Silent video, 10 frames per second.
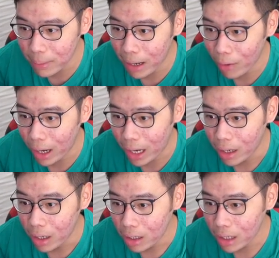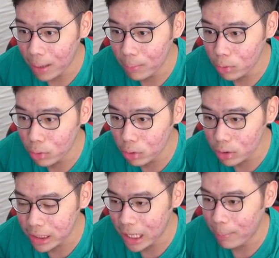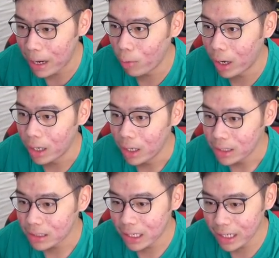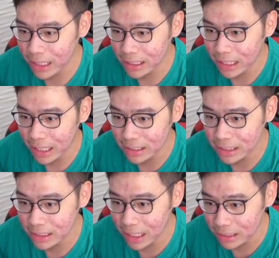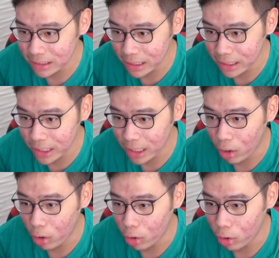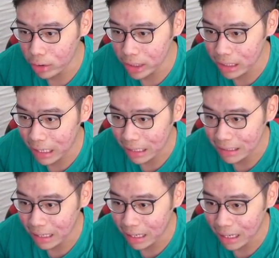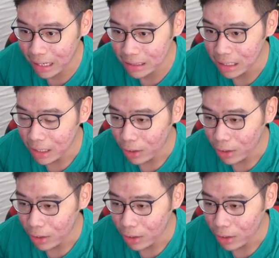tidak bawa kamu tidak bawa. Sekarang kita cari yang sisi yang sini. Oh, ini granat.